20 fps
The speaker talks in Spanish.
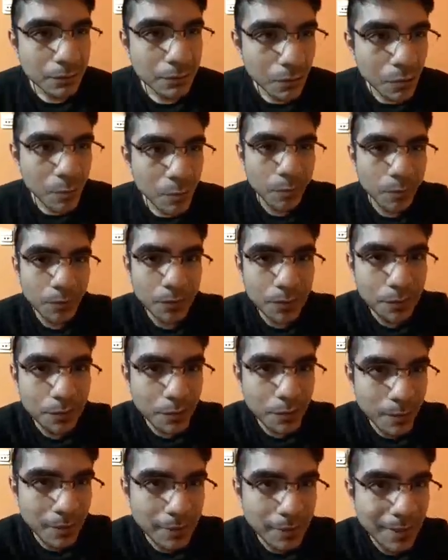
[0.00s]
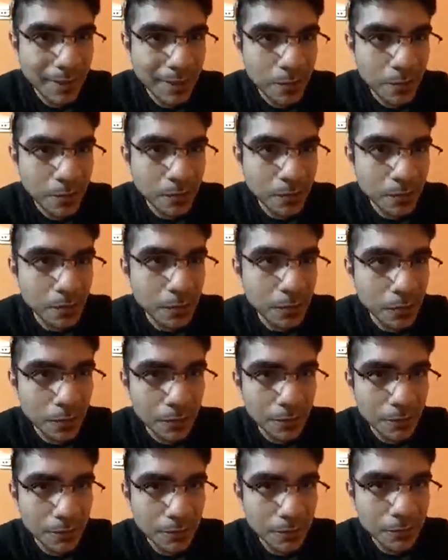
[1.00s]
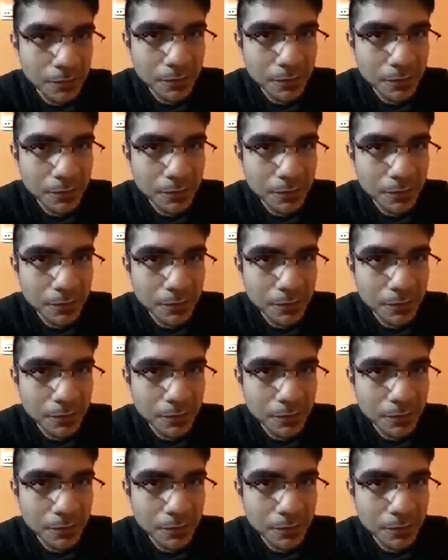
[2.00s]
Oh, por Dios, me está dando con todo.